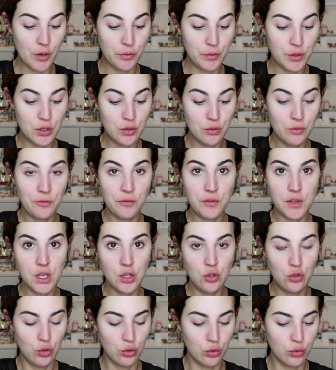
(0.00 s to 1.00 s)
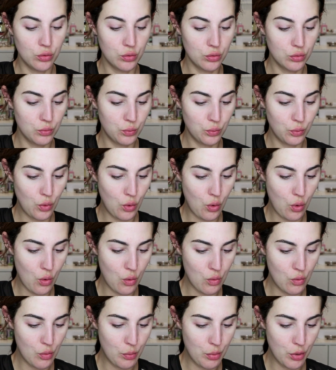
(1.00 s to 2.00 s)
Eu fiz um vídeo
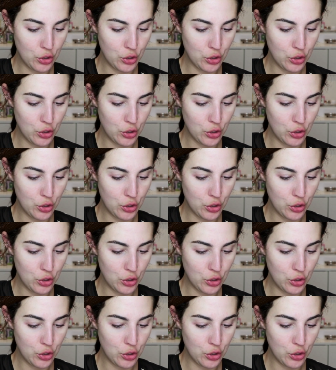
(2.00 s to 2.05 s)
com o